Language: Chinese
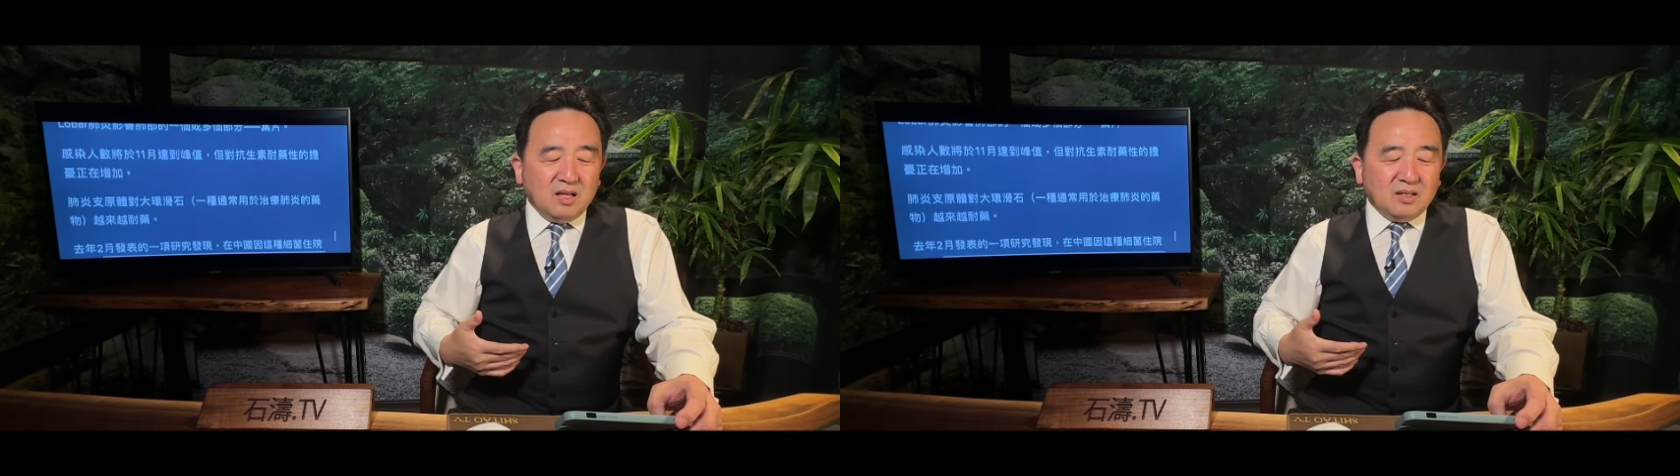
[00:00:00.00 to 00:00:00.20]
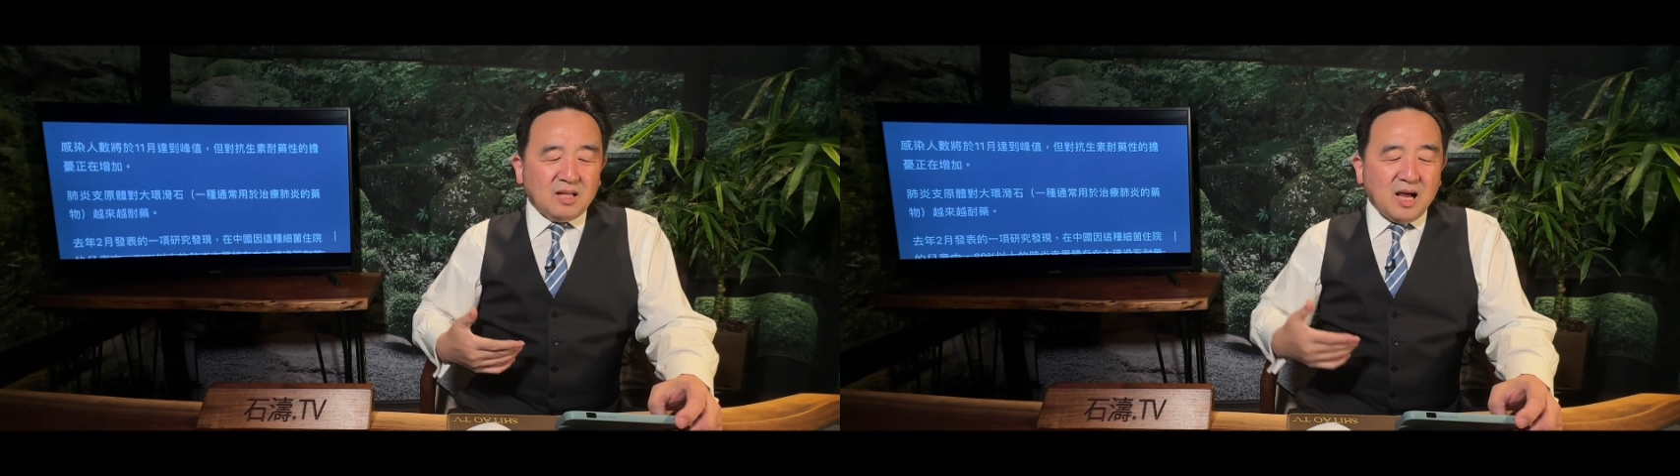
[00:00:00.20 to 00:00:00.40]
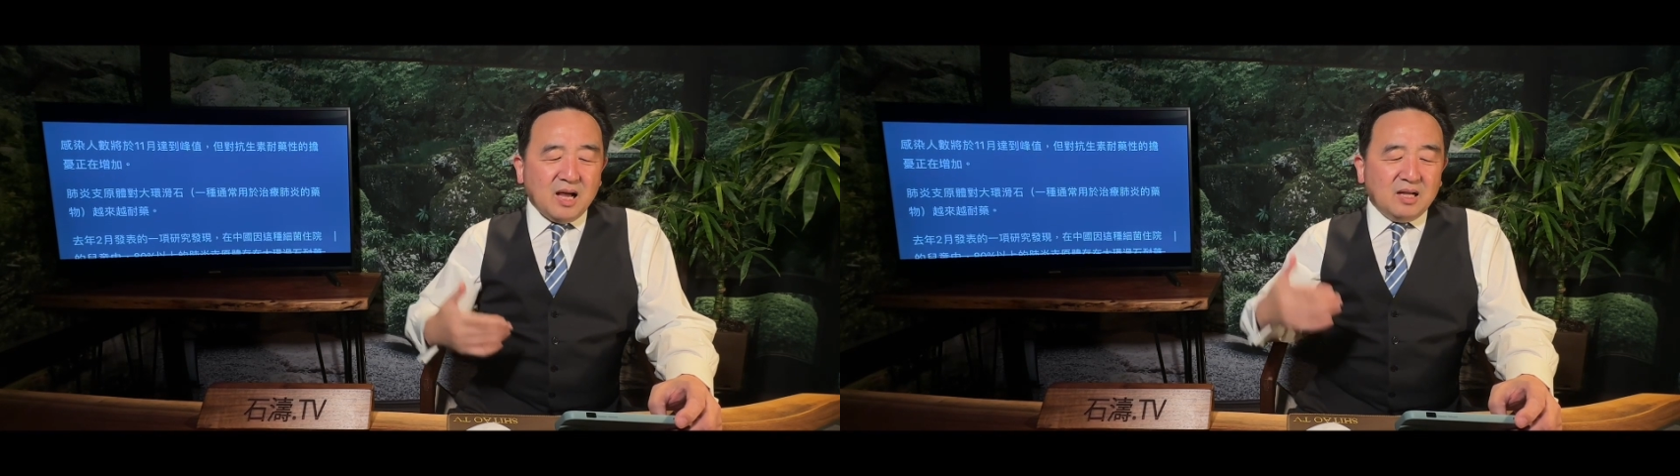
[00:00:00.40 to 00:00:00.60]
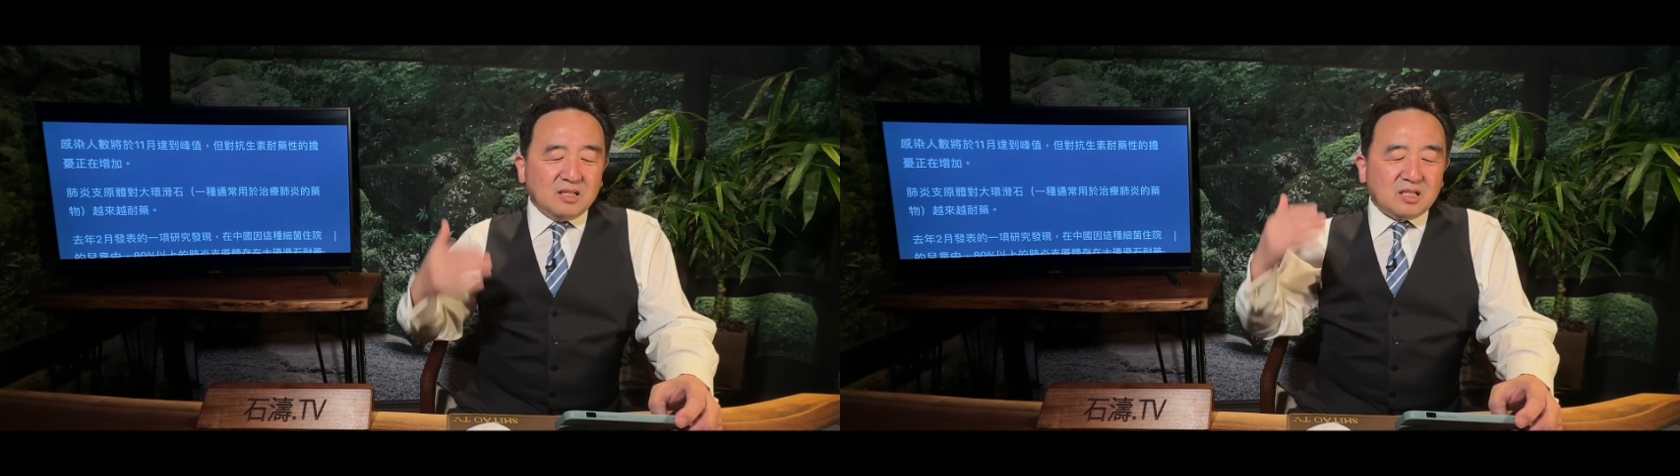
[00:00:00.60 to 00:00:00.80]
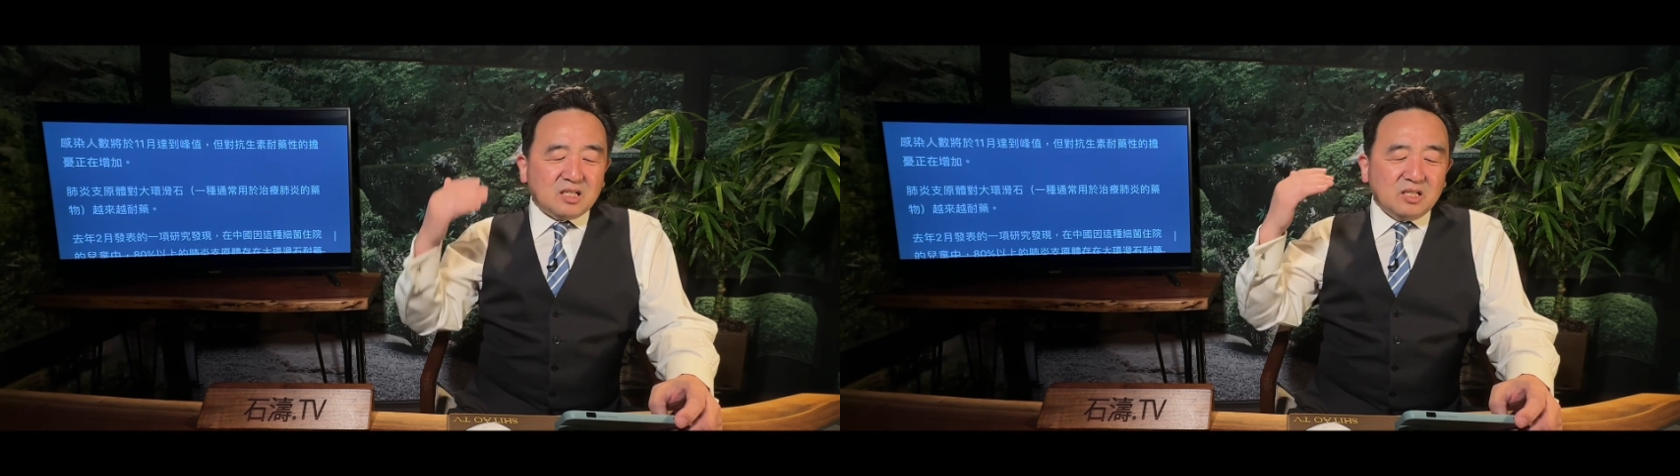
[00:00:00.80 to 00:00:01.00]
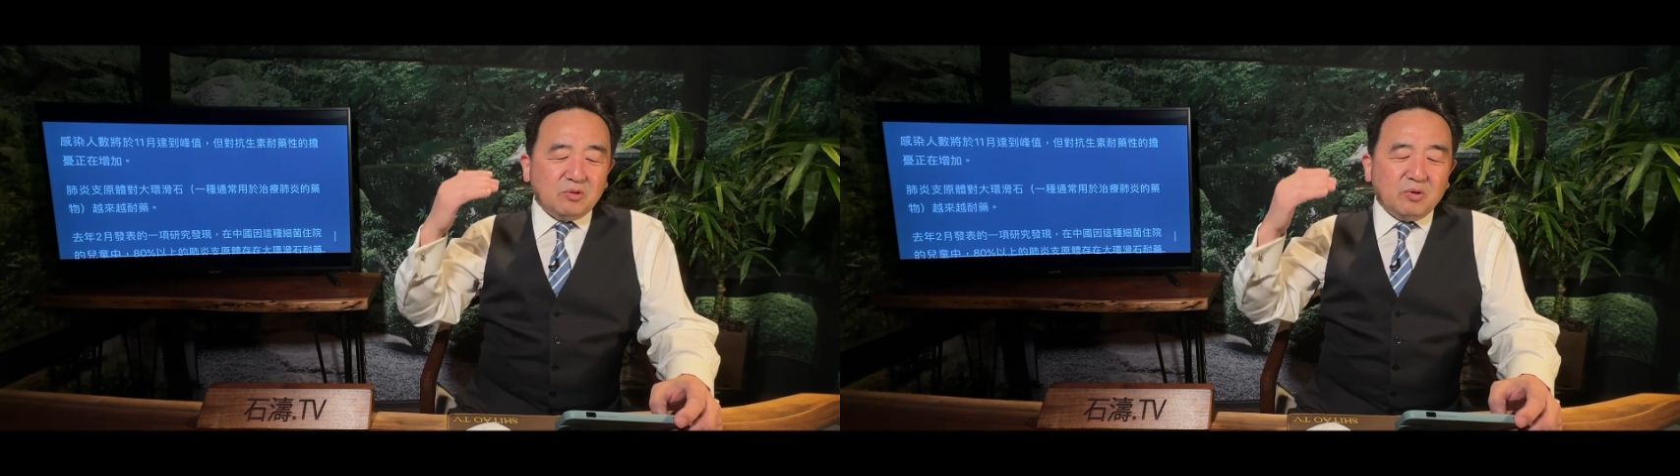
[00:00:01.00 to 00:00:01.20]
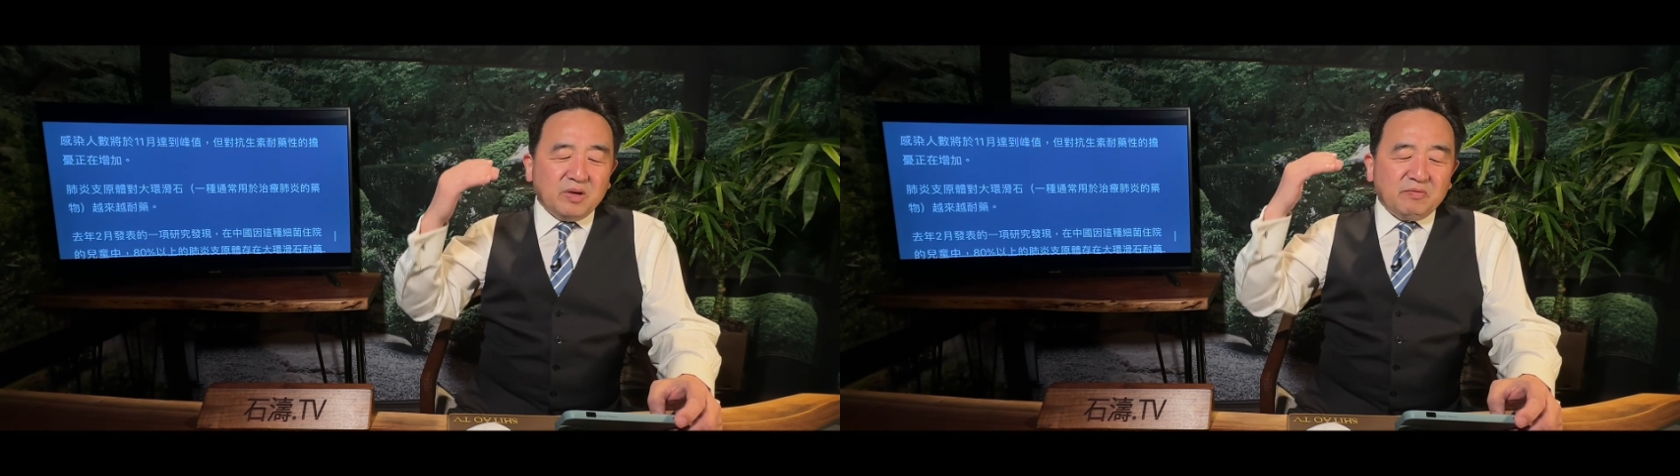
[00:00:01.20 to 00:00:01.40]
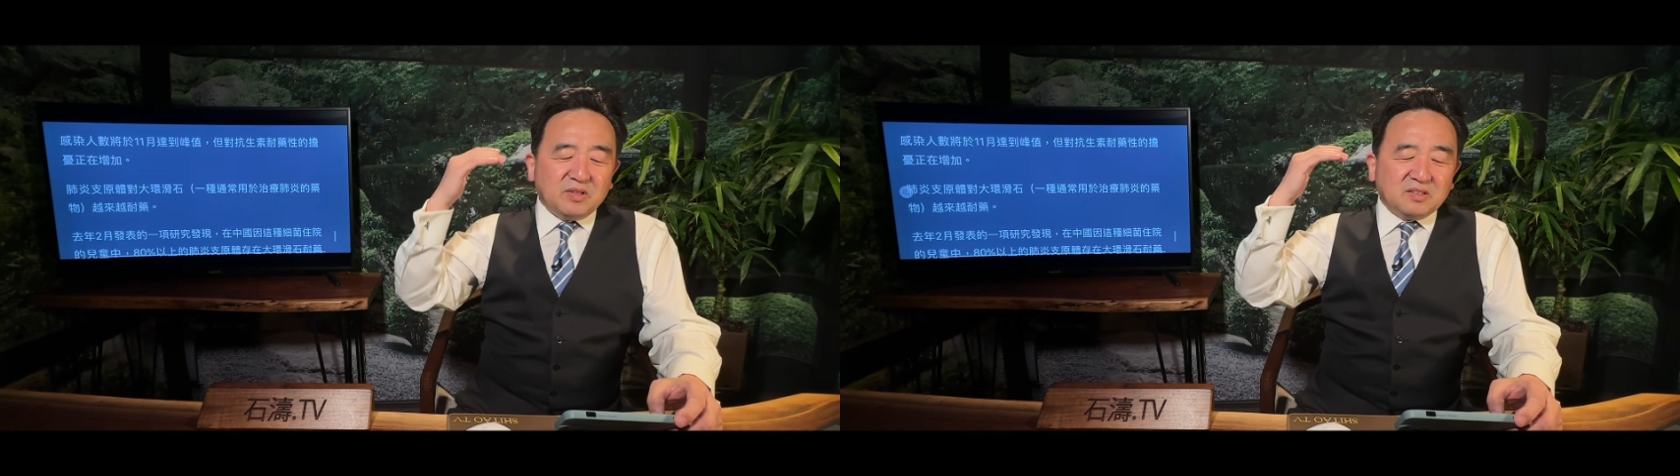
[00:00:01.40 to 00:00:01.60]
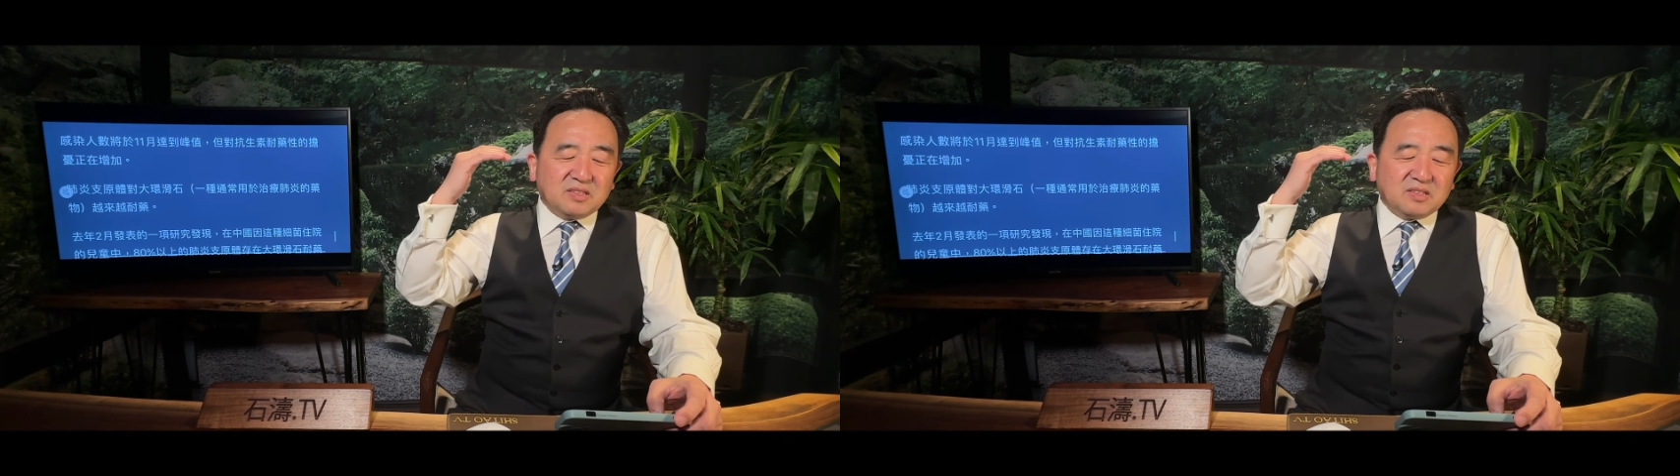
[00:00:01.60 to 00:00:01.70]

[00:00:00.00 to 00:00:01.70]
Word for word: 那十一月份